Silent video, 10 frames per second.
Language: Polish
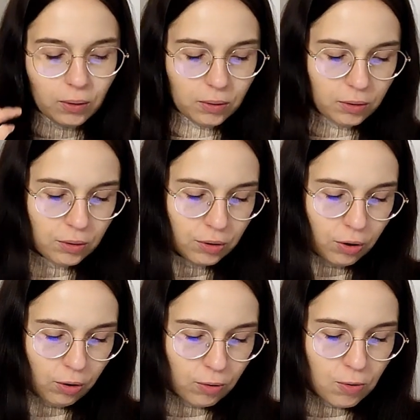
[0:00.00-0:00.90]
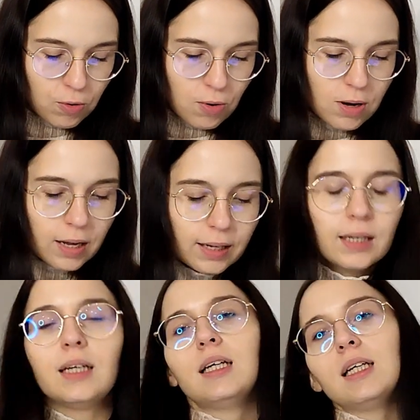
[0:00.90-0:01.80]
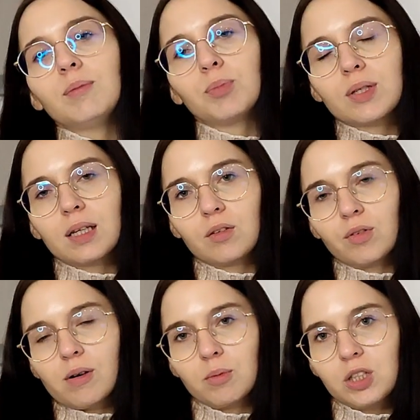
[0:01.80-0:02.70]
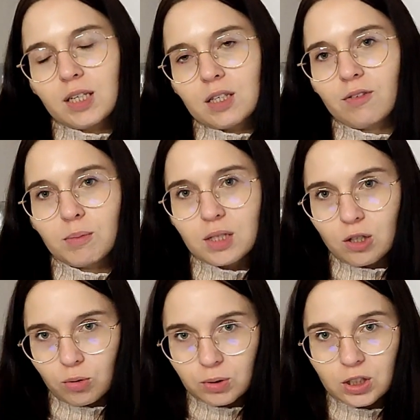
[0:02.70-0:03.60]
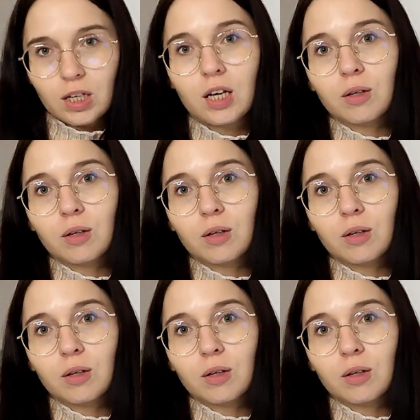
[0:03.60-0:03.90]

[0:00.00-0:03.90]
e, roku i postanowiłam dzisiaj z Wami zrobić